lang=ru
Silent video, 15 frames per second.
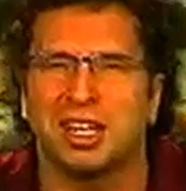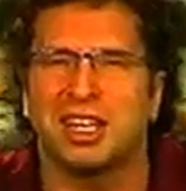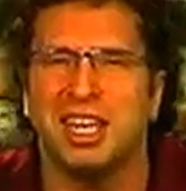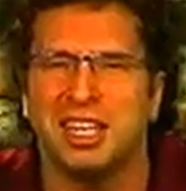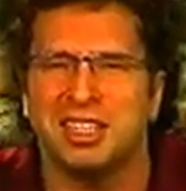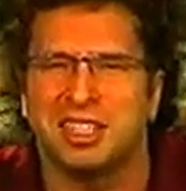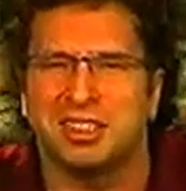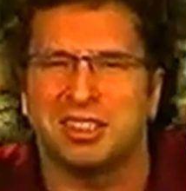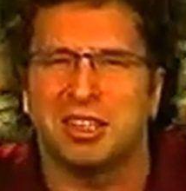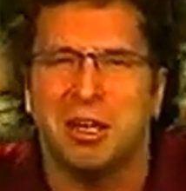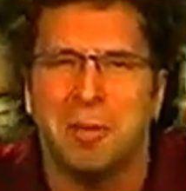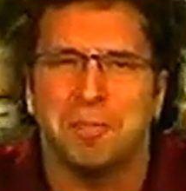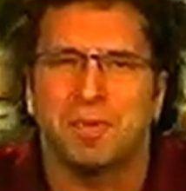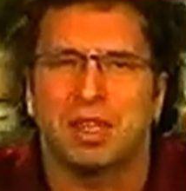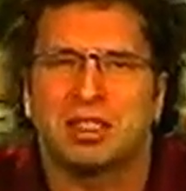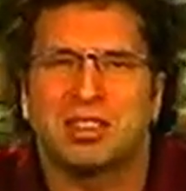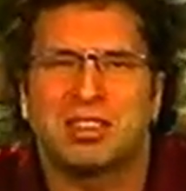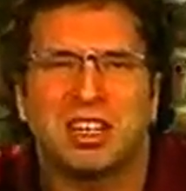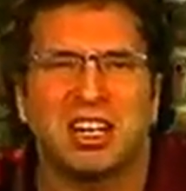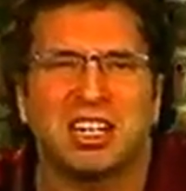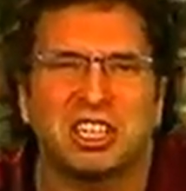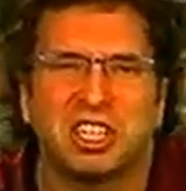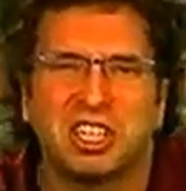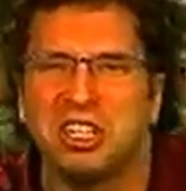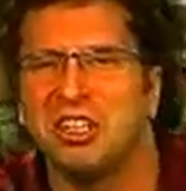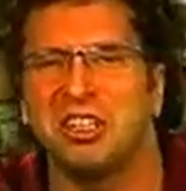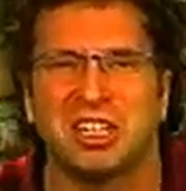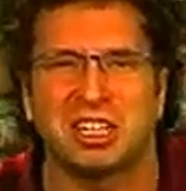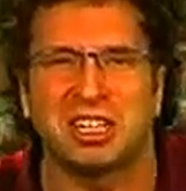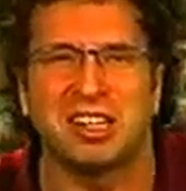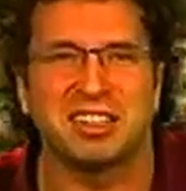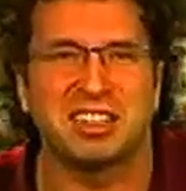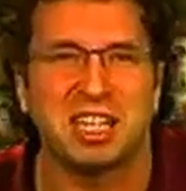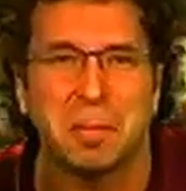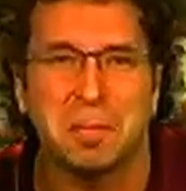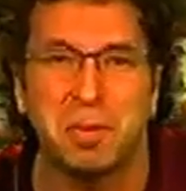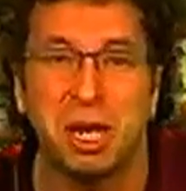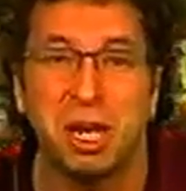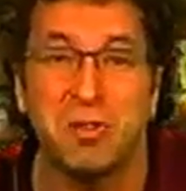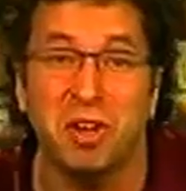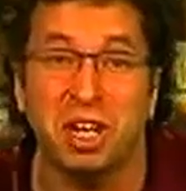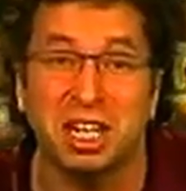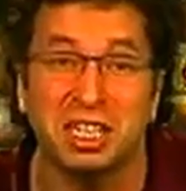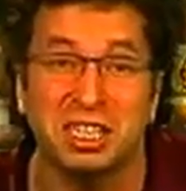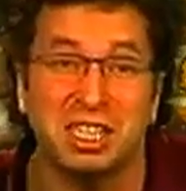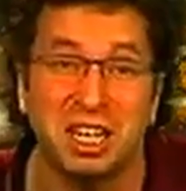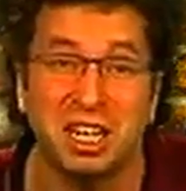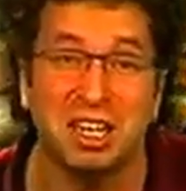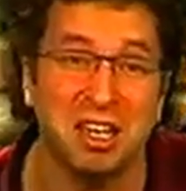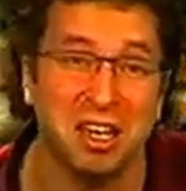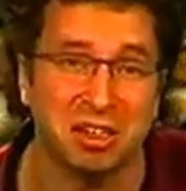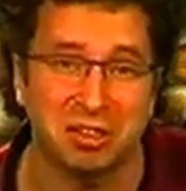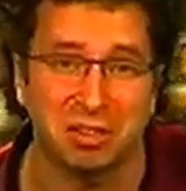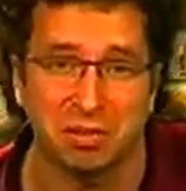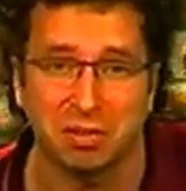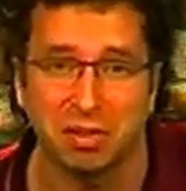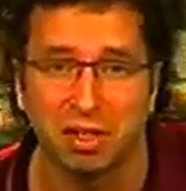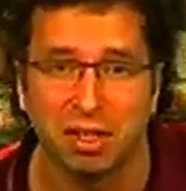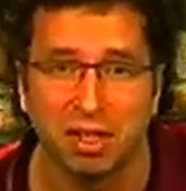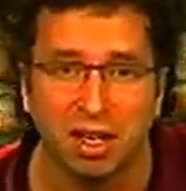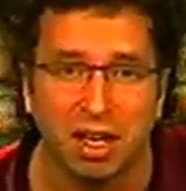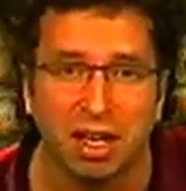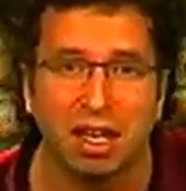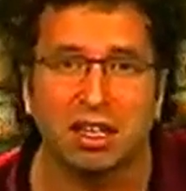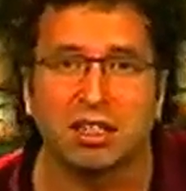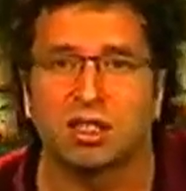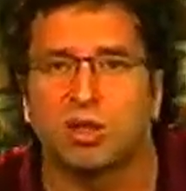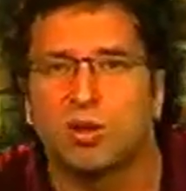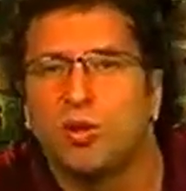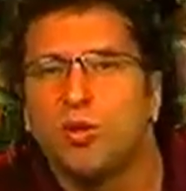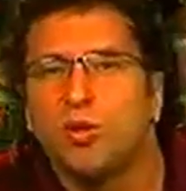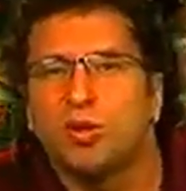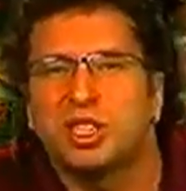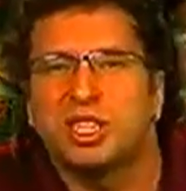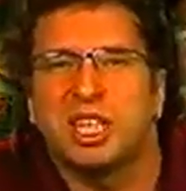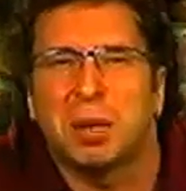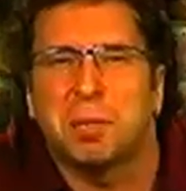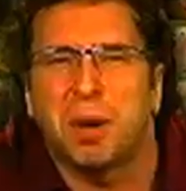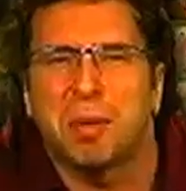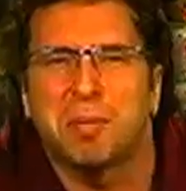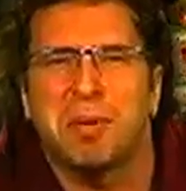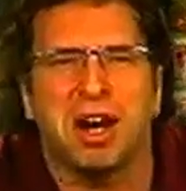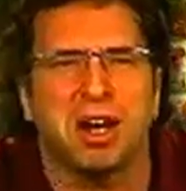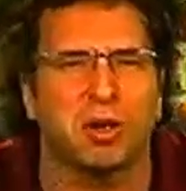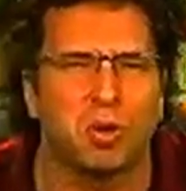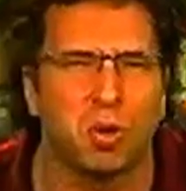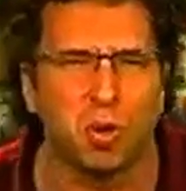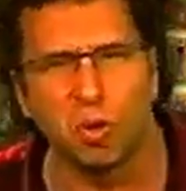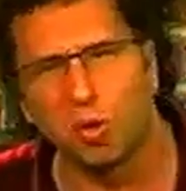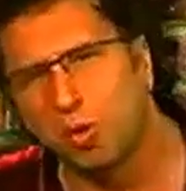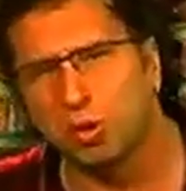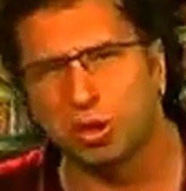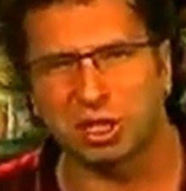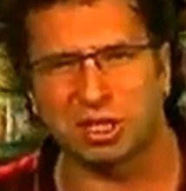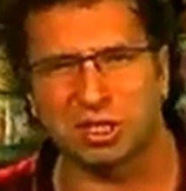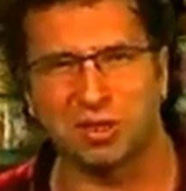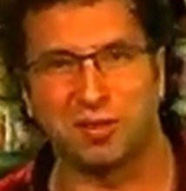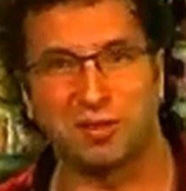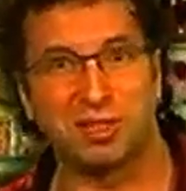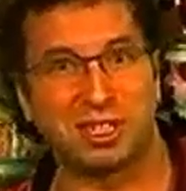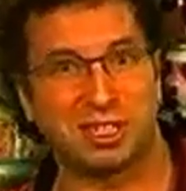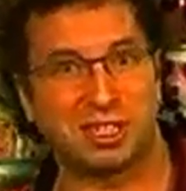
трагедии, это страшилка для сопливых интеллигентов. Экскурсия по парку ужасов в